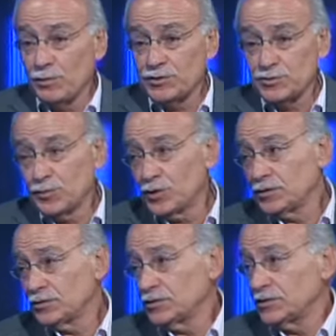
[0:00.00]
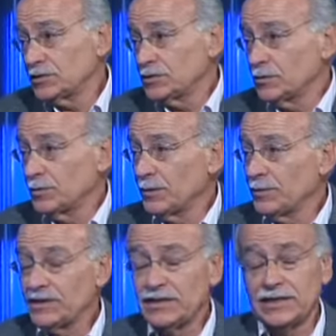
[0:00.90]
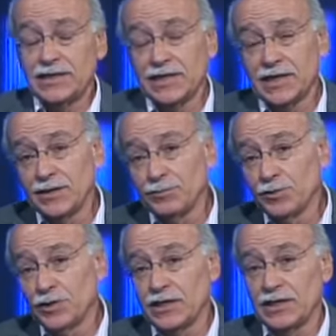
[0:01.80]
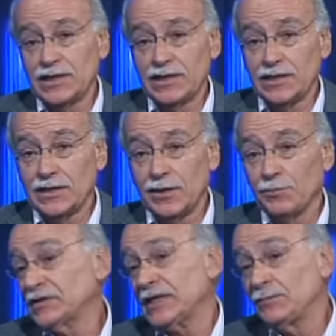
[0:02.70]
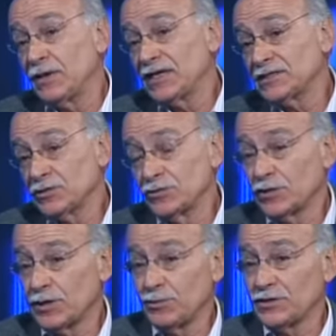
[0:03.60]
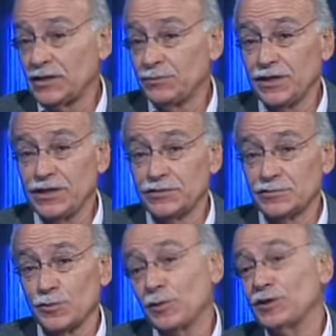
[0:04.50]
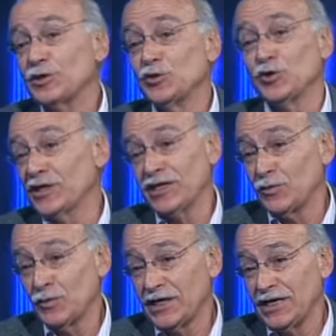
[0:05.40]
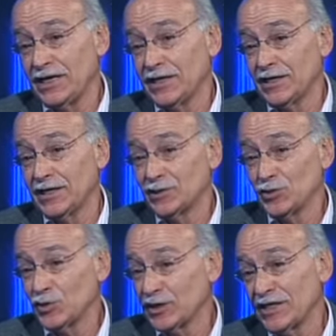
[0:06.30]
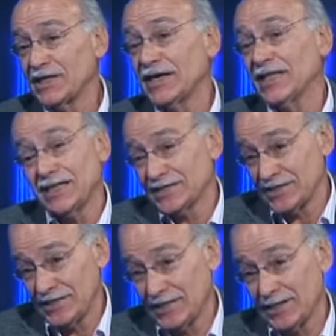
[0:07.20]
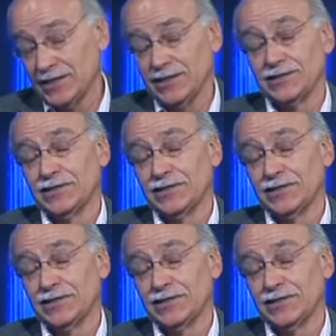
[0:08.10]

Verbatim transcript: presupuestos y obviamente hay equipos que apuestan más y otros que apuestan menos. Obviamente todos quieren jugar en la liga y todos quieren quedarse en la liga.